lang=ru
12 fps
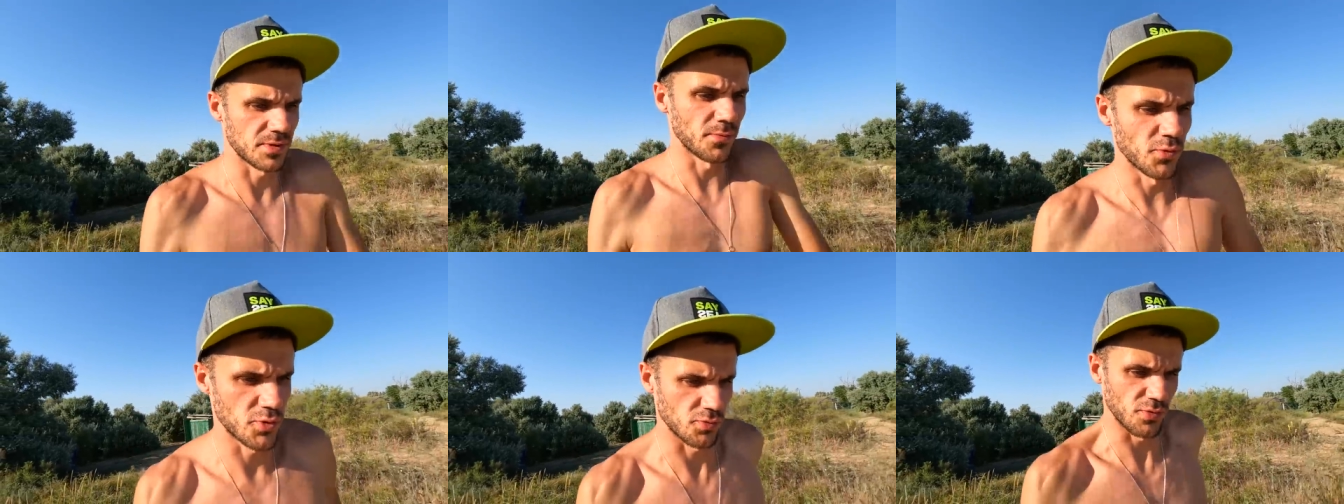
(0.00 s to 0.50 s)

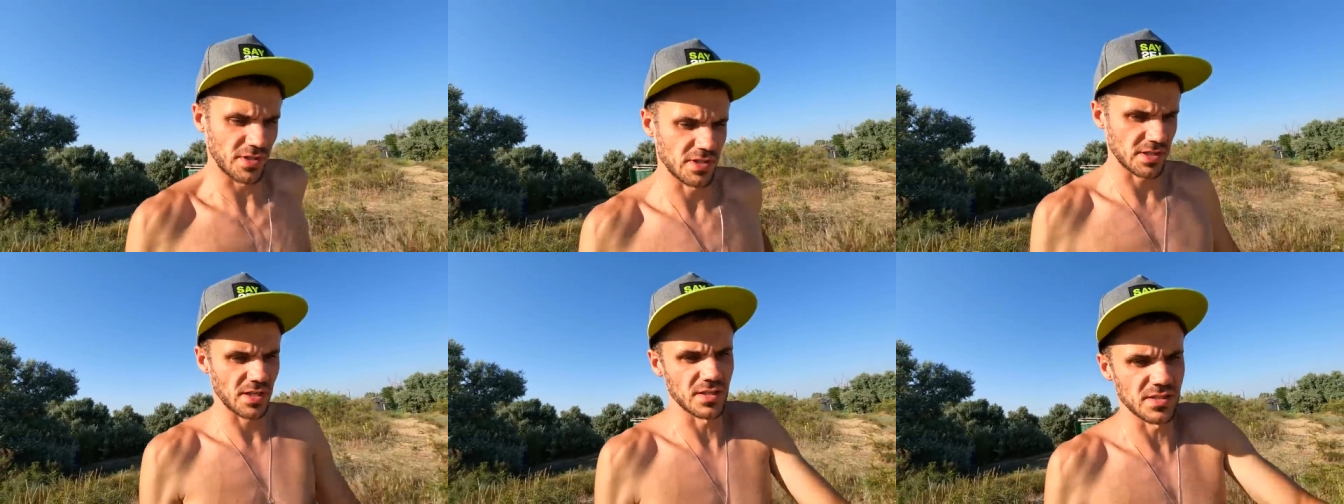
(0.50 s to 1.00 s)
потому что у
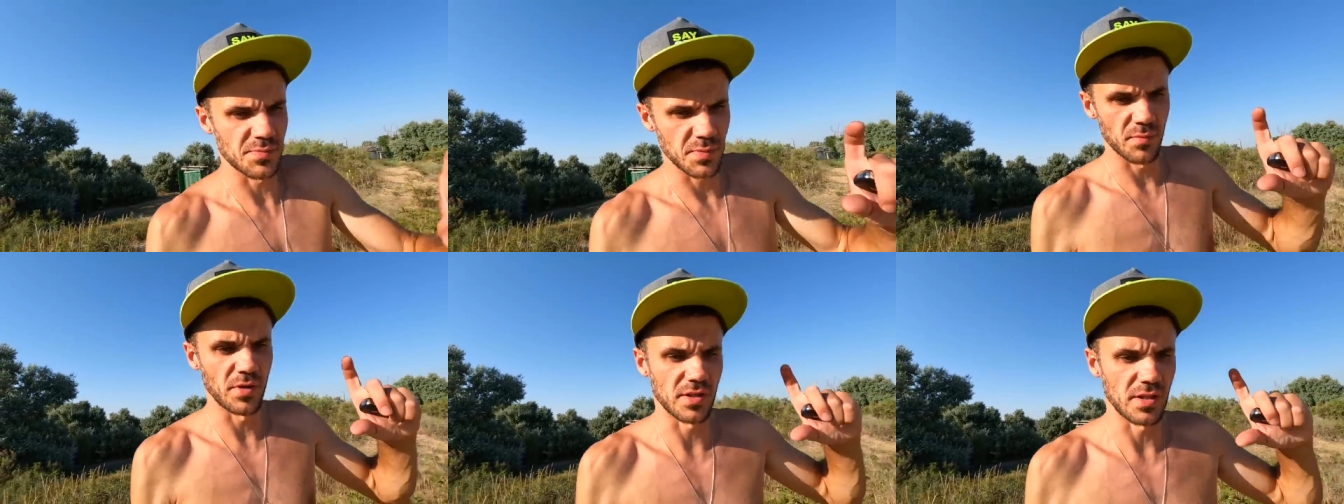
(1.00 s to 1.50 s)
нас осталось
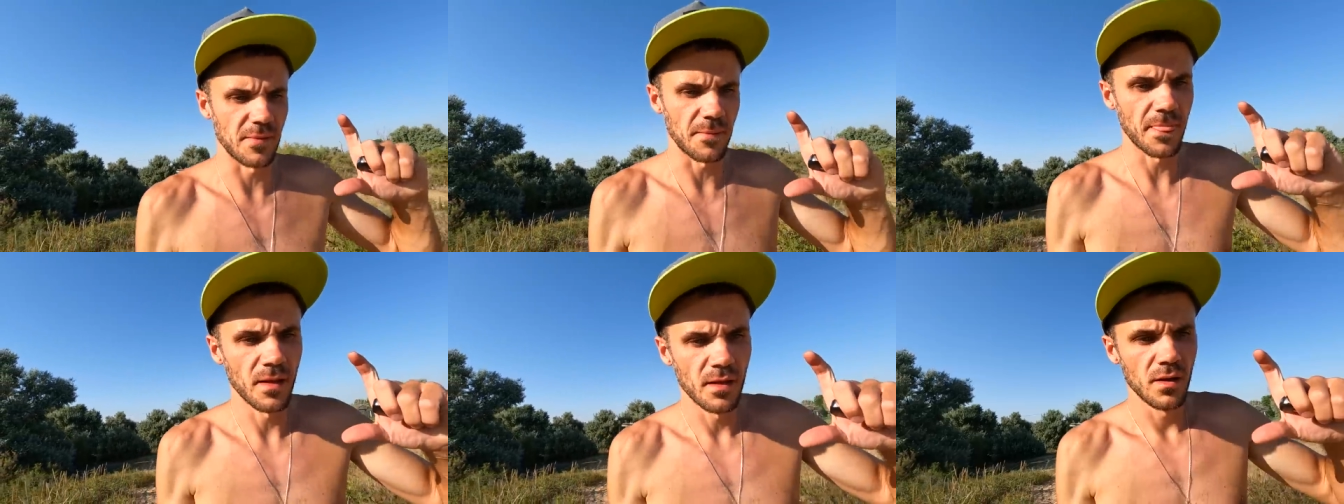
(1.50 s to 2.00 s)
примерно
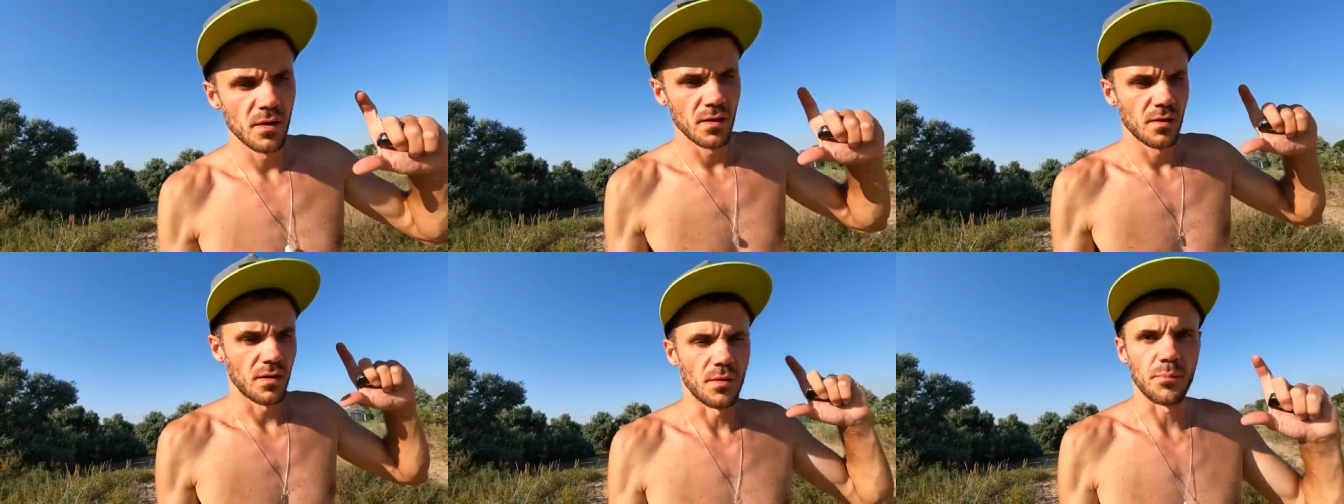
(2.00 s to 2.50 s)

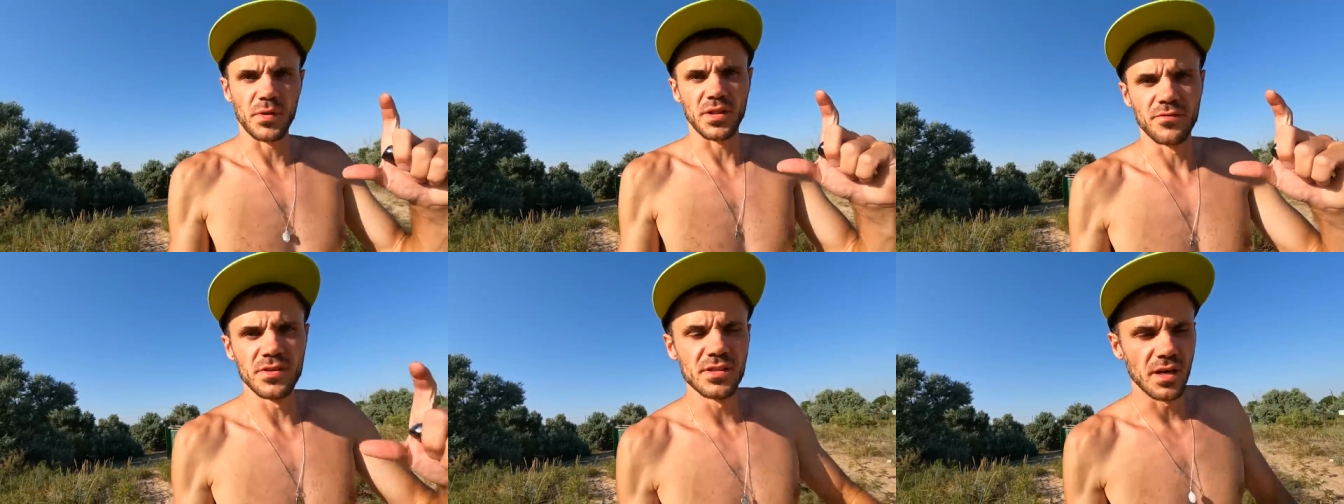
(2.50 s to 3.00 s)
а,
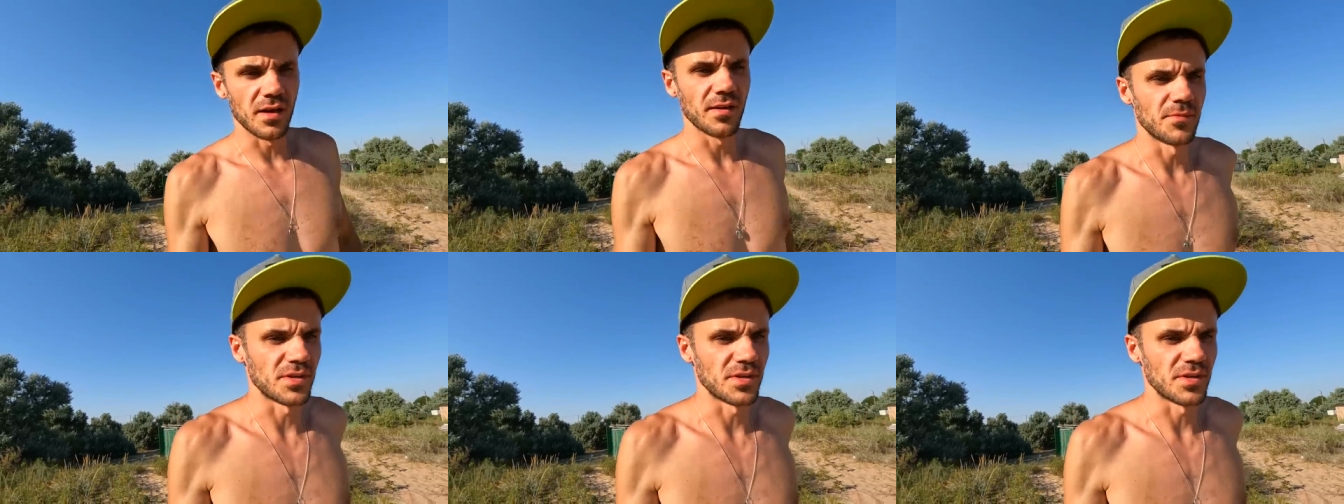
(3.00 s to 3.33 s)
половина.